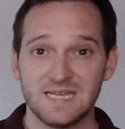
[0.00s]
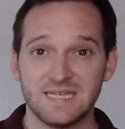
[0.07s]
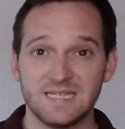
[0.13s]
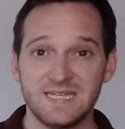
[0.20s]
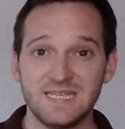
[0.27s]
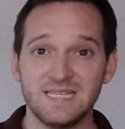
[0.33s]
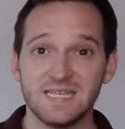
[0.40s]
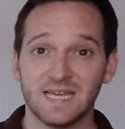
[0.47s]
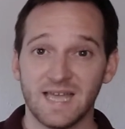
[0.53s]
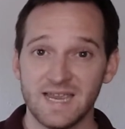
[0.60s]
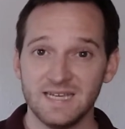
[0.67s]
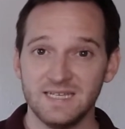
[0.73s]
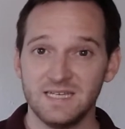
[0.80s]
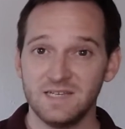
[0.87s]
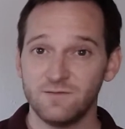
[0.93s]
Diese
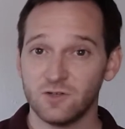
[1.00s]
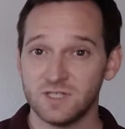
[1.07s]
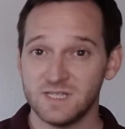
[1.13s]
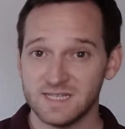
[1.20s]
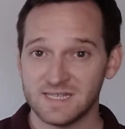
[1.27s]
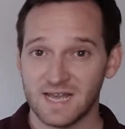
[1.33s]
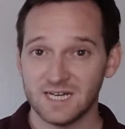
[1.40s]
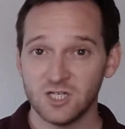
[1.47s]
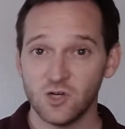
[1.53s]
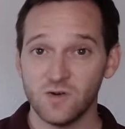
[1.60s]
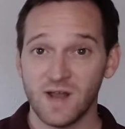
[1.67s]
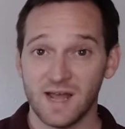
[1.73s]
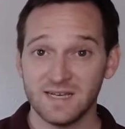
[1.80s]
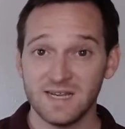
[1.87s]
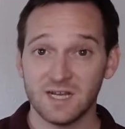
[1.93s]
Rechte, die wir uns jetzt anschauen,
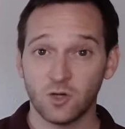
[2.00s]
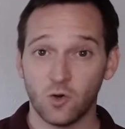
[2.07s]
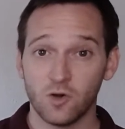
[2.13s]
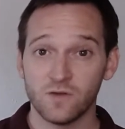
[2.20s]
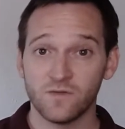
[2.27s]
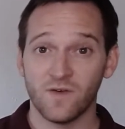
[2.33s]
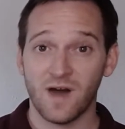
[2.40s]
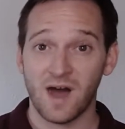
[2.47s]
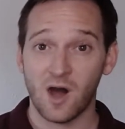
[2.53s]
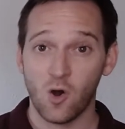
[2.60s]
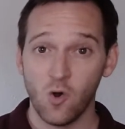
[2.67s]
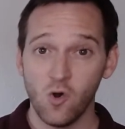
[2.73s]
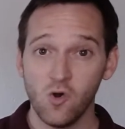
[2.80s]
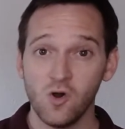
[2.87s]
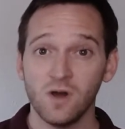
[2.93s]
hat der Käufer
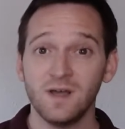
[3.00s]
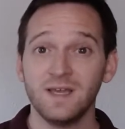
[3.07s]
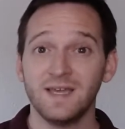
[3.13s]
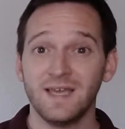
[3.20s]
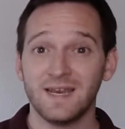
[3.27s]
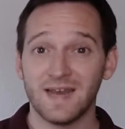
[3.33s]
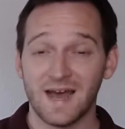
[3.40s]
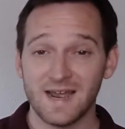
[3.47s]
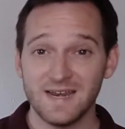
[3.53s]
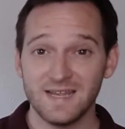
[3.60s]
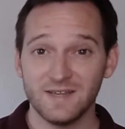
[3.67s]
auch in einigen